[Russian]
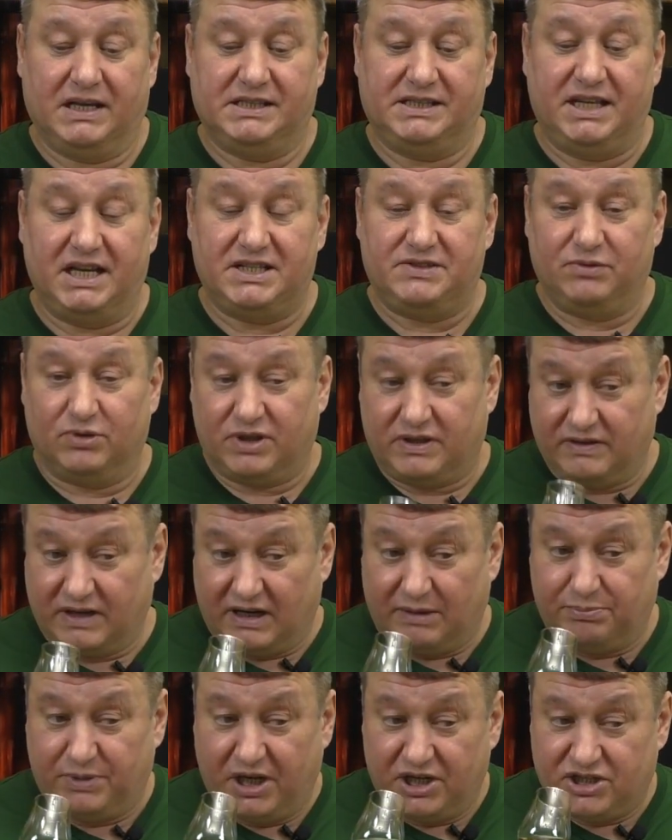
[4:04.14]
Здесь вот
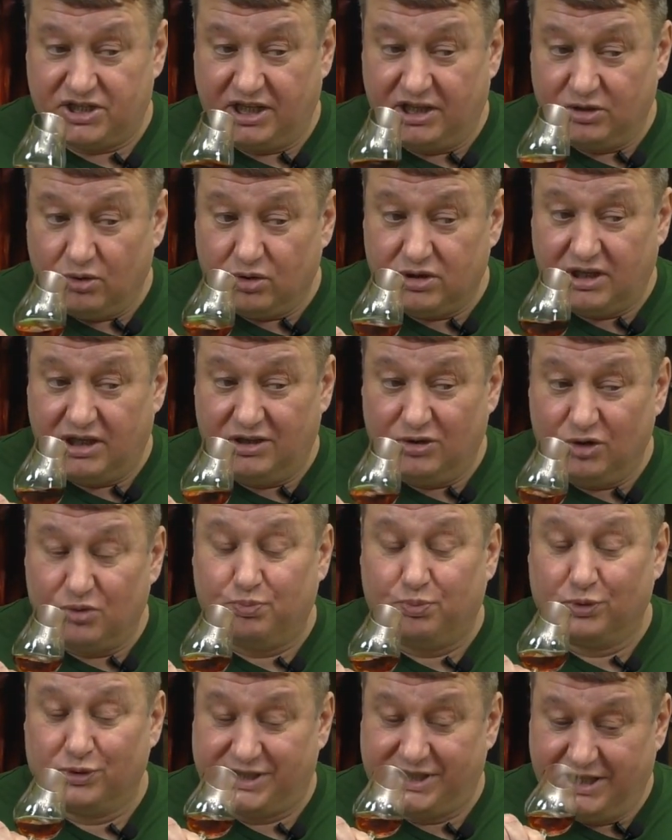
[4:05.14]
аптечной ноты
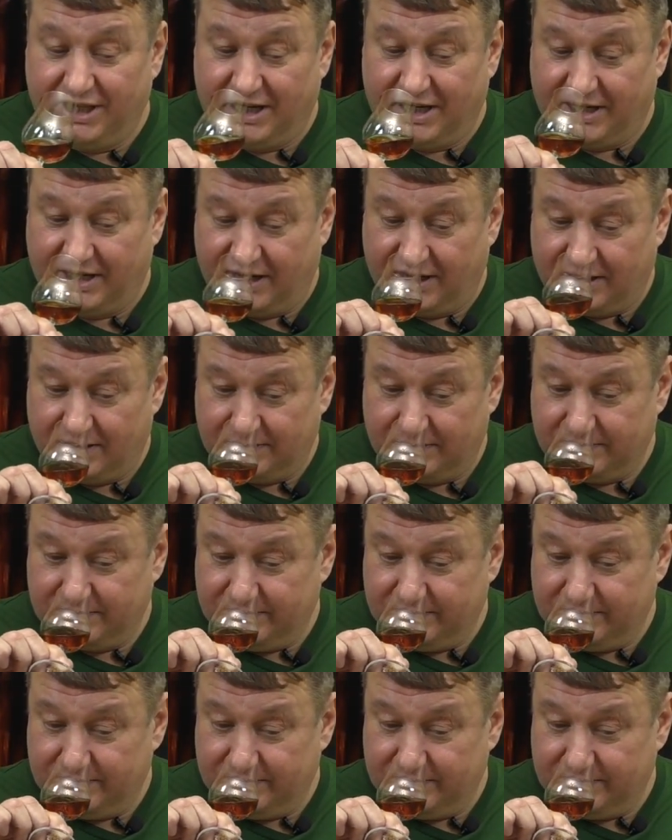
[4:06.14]
идет пустырник.